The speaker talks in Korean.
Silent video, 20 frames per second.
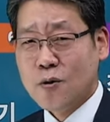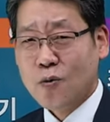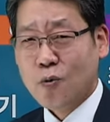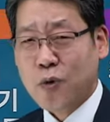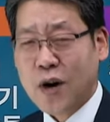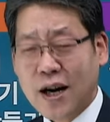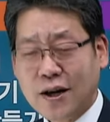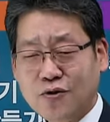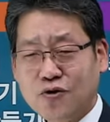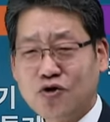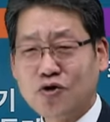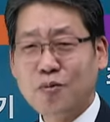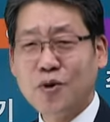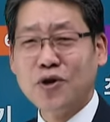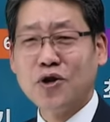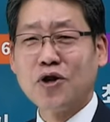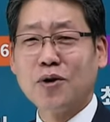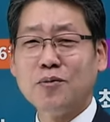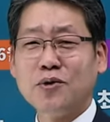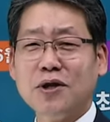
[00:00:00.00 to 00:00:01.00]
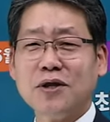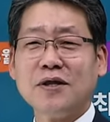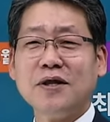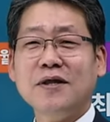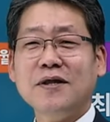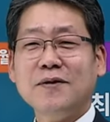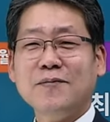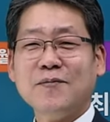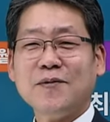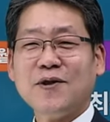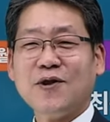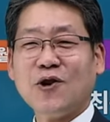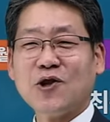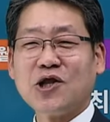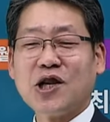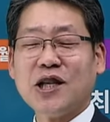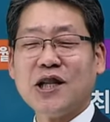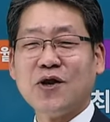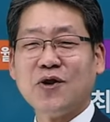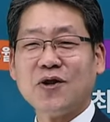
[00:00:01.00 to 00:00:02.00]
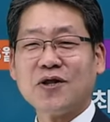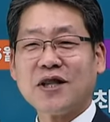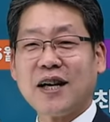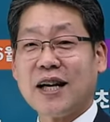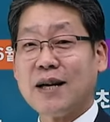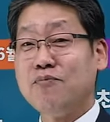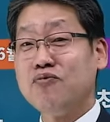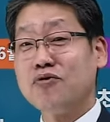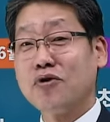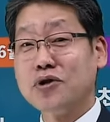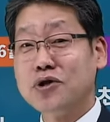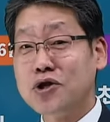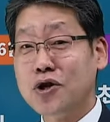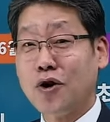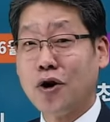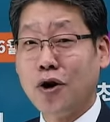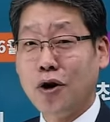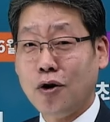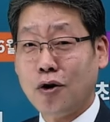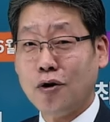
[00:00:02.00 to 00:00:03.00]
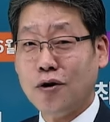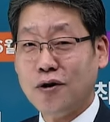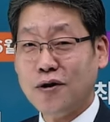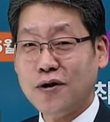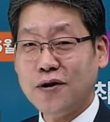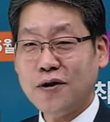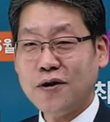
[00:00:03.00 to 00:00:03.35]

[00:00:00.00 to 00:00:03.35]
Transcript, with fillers: 확 주면 여러분들 어떻게 돼요? 다리 부러지죠?